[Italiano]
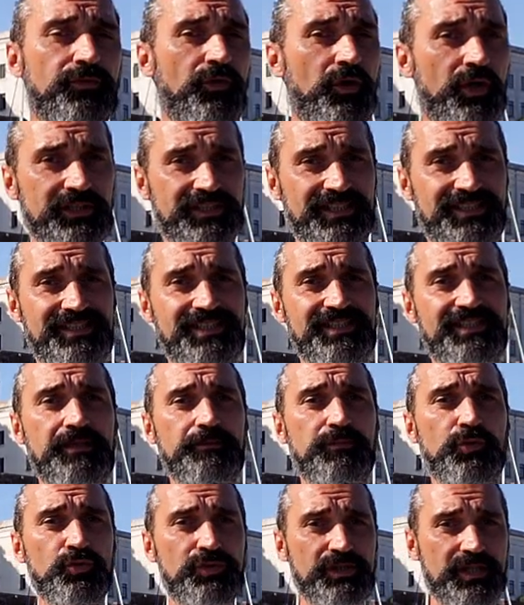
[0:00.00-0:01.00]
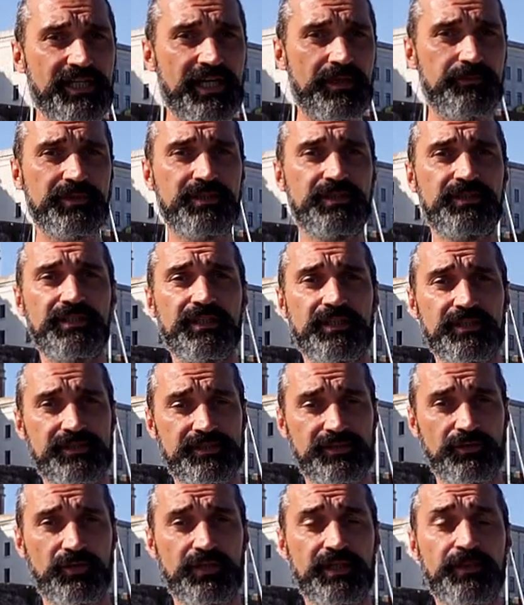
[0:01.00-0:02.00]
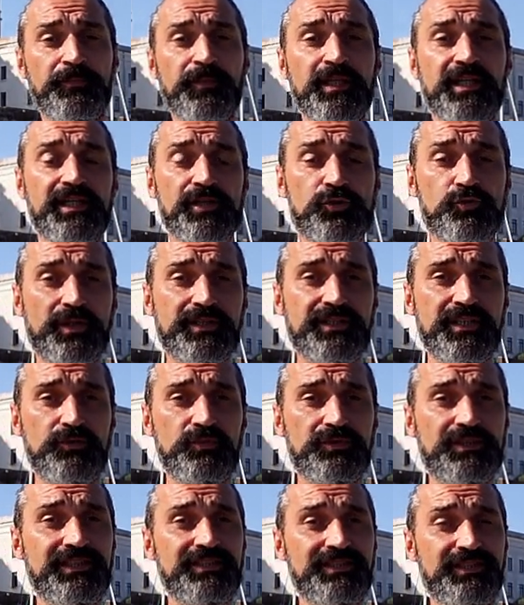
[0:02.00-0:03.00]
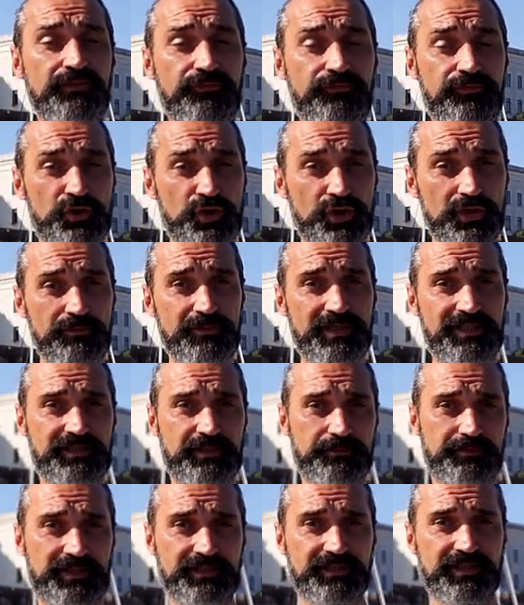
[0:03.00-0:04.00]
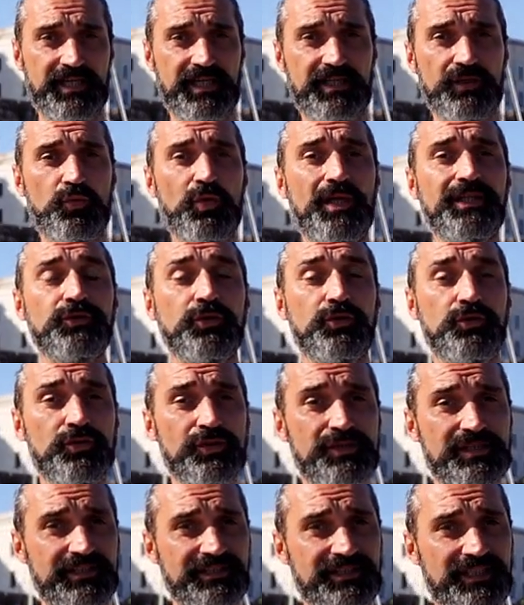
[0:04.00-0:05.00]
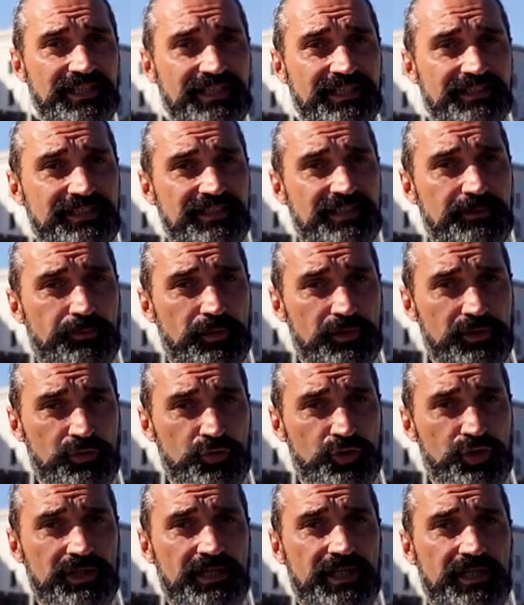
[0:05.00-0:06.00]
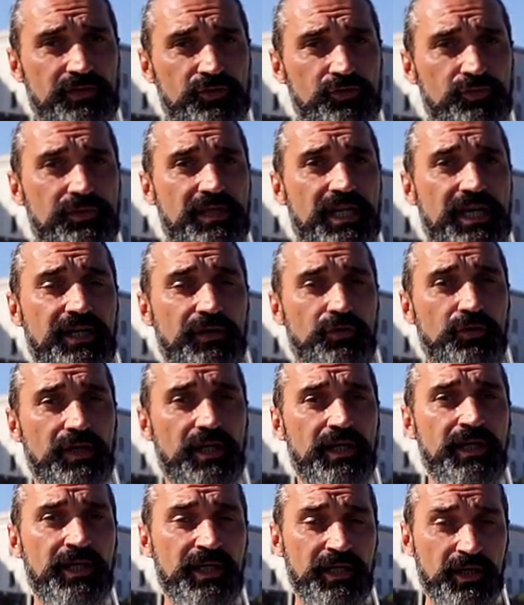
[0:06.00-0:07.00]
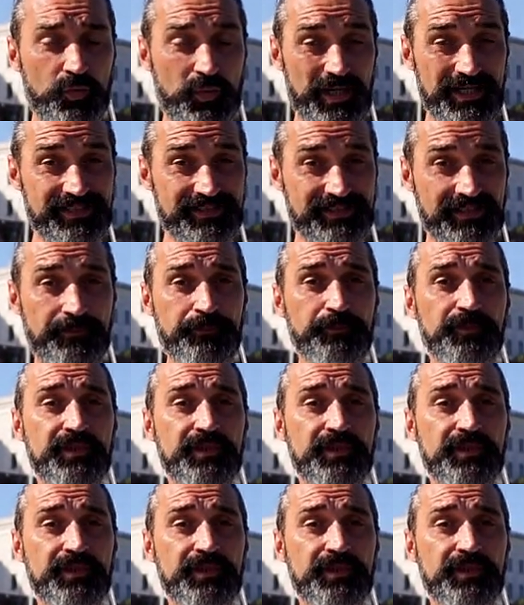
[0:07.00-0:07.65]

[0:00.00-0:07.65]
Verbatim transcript: forte e senza bruschi cambi di direzione, la sua tenuta difficilmente perderà in quanto nonostante la catena possa oscillare sull'ancora, questa